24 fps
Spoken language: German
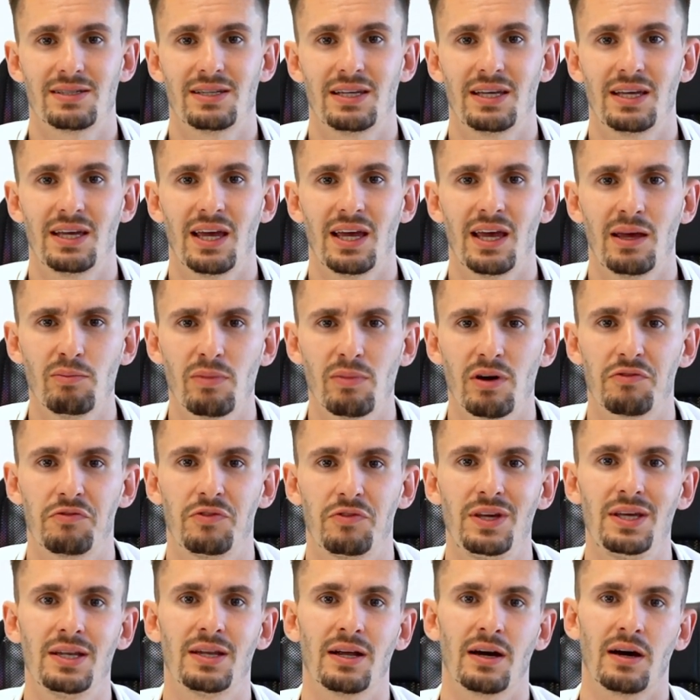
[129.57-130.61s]
die immer
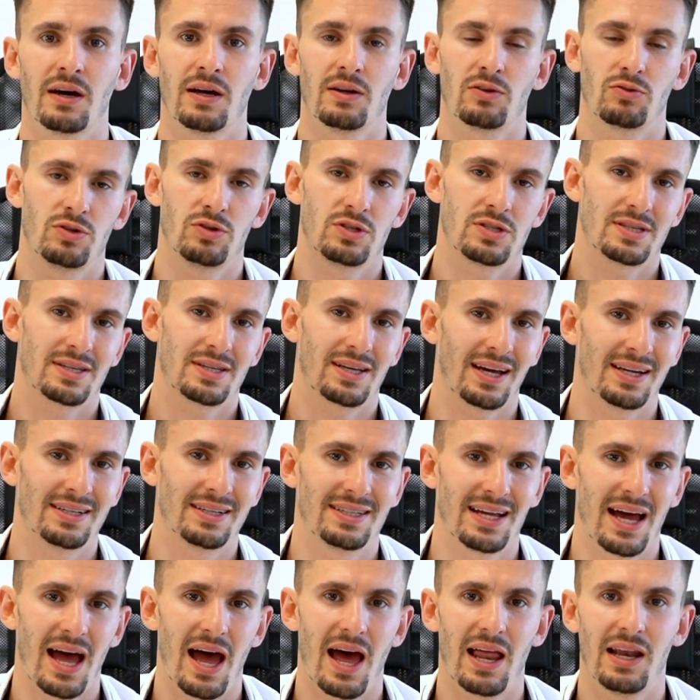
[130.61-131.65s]
wieder durch
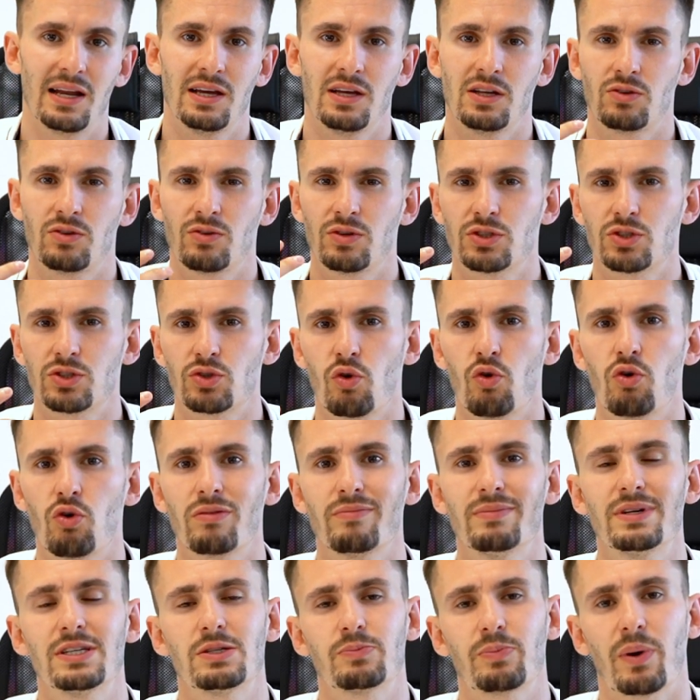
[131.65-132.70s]
Skandale, durch
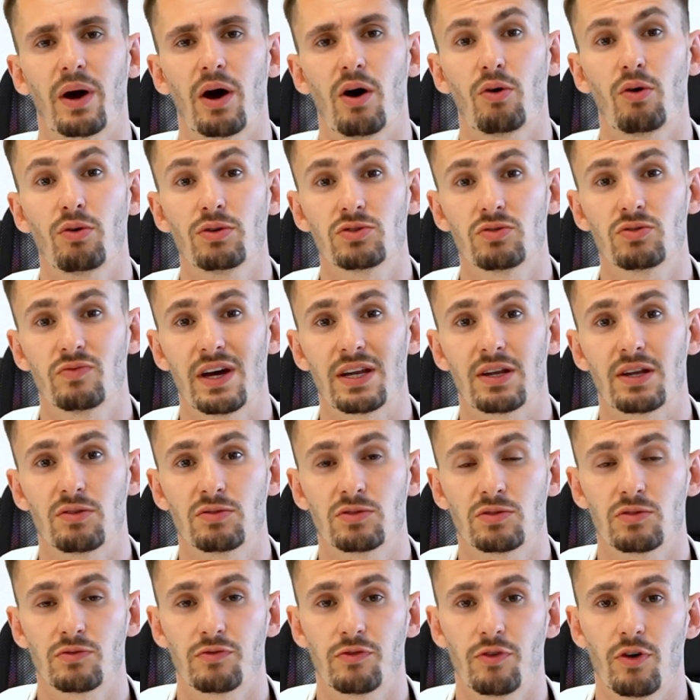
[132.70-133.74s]
Drogenmissbrauch und so weiter
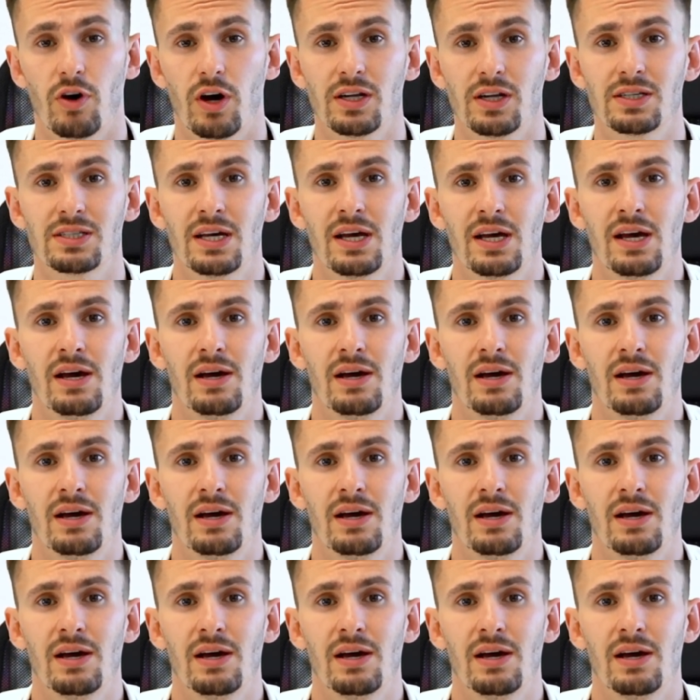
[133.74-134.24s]
und so fort